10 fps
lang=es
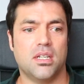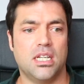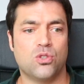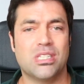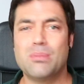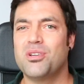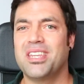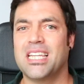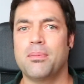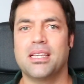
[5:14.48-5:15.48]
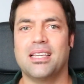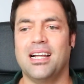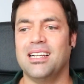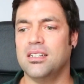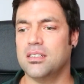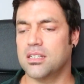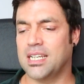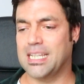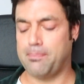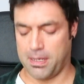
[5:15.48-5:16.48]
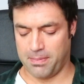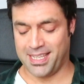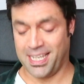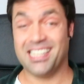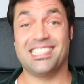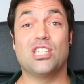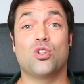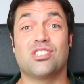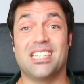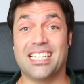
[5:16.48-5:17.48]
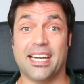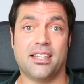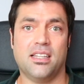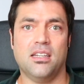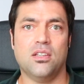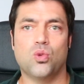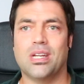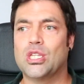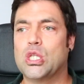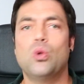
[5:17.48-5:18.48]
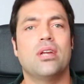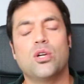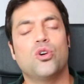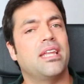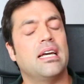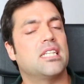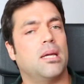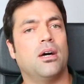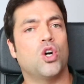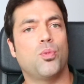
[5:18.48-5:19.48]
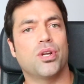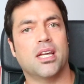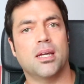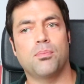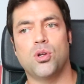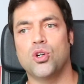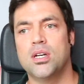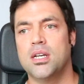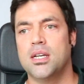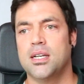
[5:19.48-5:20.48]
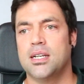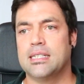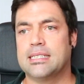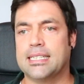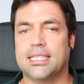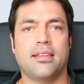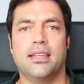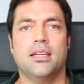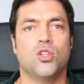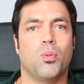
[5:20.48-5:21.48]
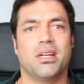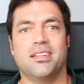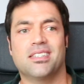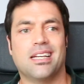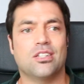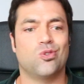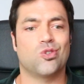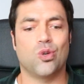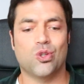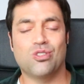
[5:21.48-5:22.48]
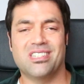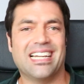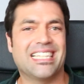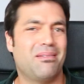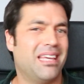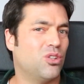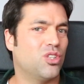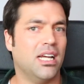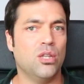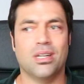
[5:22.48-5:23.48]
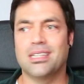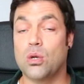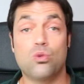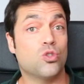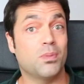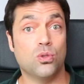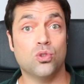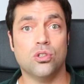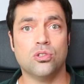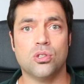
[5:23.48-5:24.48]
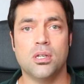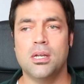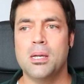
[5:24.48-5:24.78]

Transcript: Es un tipo de dieta mental que te permite desintoxicarte durante un largo día de trabajo, por ejemplo. Se trata de tomarte descansos cortos de inactividad total durante unos minutos,